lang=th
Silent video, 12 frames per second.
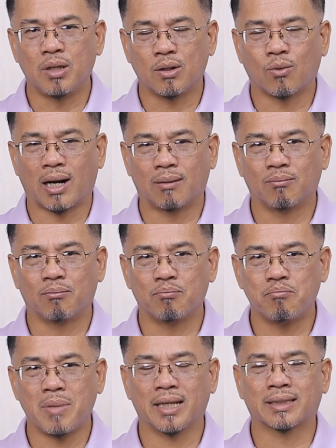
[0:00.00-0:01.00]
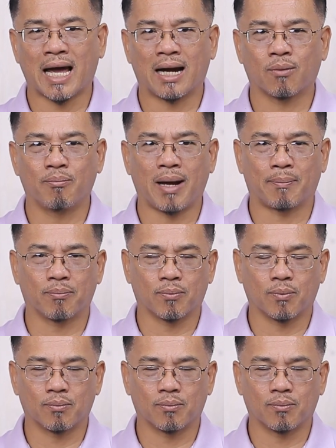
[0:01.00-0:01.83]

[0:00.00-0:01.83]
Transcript: มีความเมตตาแบบ